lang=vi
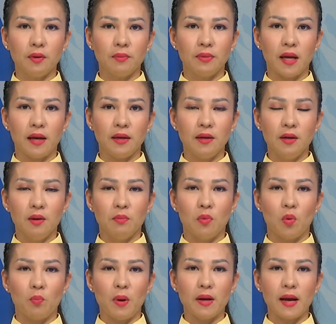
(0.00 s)
hôm nay,
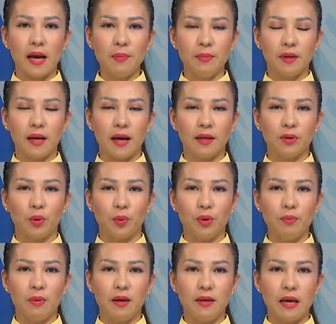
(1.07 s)
một bé gái 12
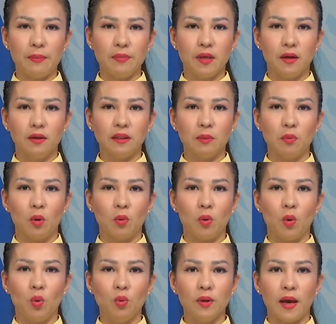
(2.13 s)
tuổi bị giam giữ tại một
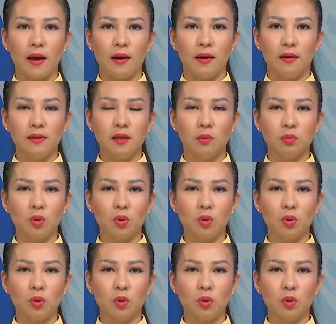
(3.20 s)
khu nhà ở nông